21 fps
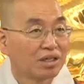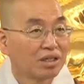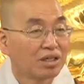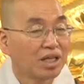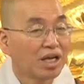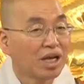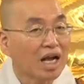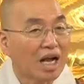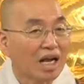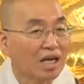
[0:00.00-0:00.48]

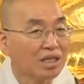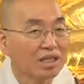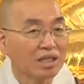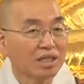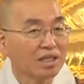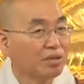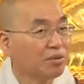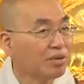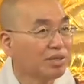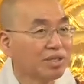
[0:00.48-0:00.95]
내가 안
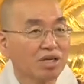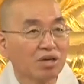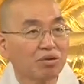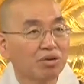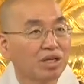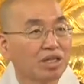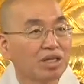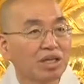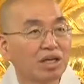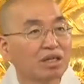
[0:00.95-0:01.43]
그랬는데 왜
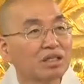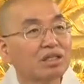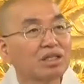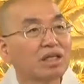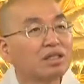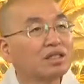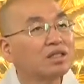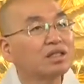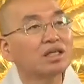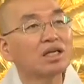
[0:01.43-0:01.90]
자꾸 했다
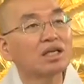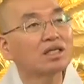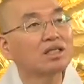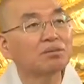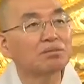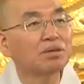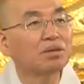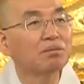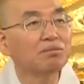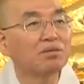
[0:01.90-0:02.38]
그러냐 이렇게
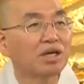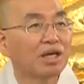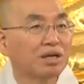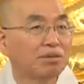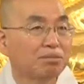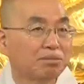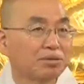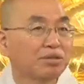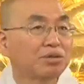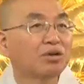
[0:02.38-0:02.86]
이제
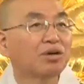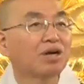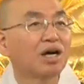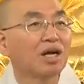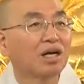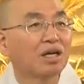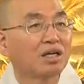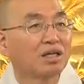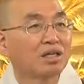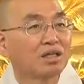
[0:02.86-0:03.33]
변명할
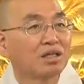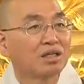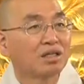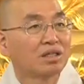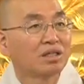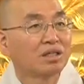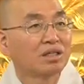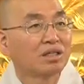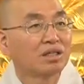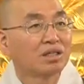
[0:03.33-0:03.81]
필요가
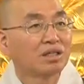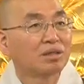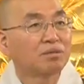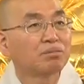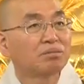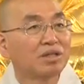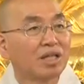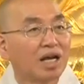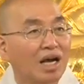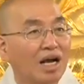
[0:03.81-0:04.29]

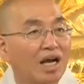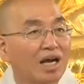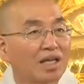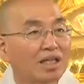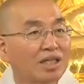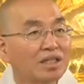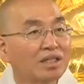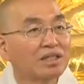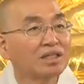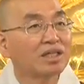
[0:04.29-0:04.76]
없다
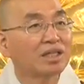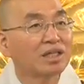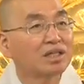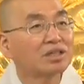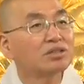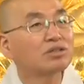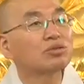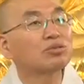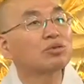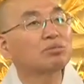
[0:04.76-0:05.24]
이런
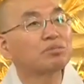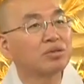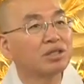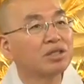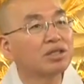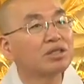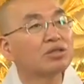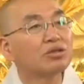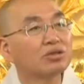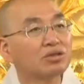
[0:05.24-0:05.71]
얘기였죠. 또
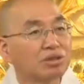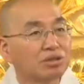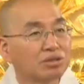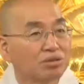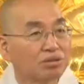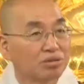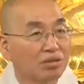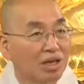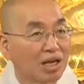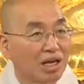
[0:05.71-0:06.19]
병이
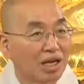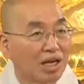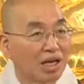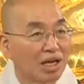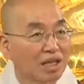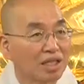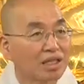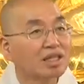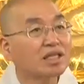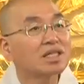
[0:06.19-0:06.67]

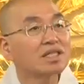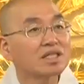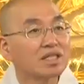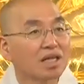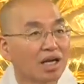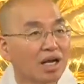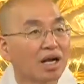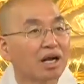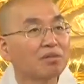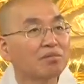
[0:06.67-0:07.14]
도졌구나 이렇게
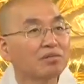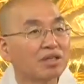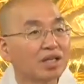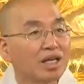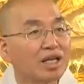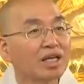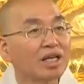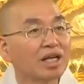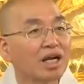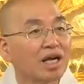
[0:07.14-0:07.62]
생각하면
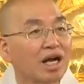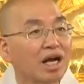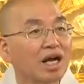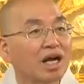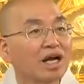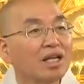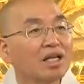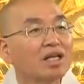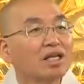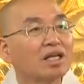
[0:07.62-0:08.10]

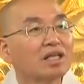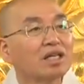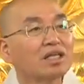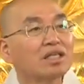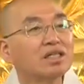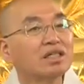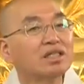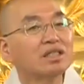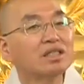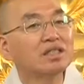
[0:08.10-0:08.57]
되니까
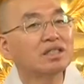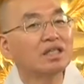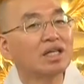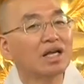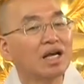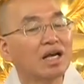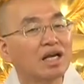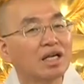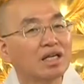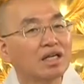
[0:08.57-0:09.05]
그럴
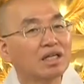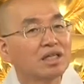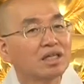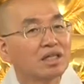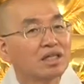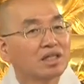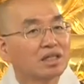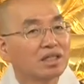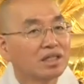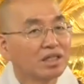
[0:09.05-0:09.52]
때
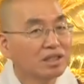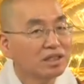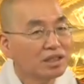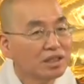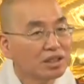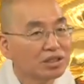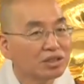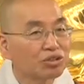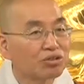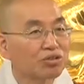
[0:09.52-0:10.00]
네
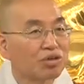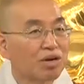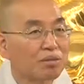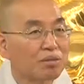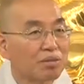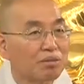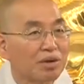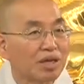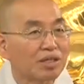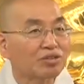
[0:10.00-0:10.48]
이실 찍고
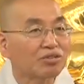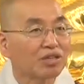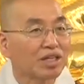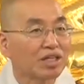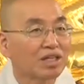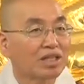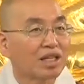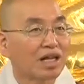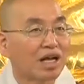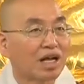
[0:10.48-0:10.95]
한번
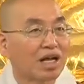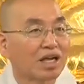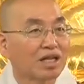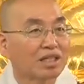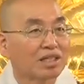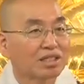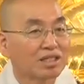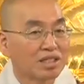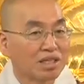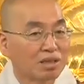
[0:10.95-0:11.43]
봐주겠다
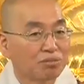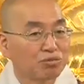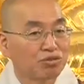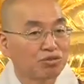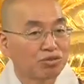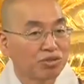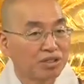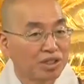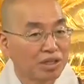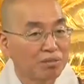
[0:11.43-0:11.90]
이런 사람
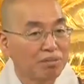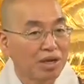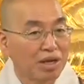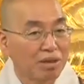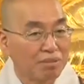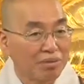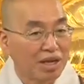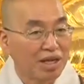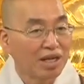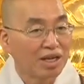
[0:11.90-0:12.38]
주로 이래
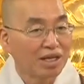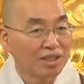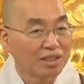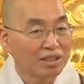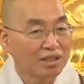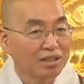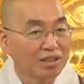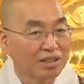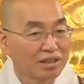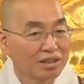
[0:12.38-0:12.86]
많이 많이
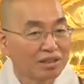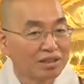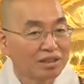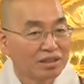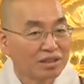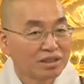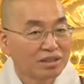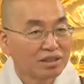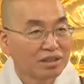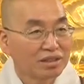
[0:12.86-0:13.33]
하거든.
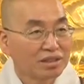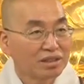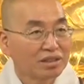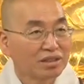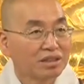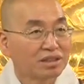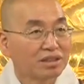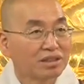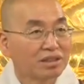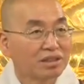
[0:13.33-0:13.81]

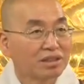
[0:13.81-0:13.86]
어.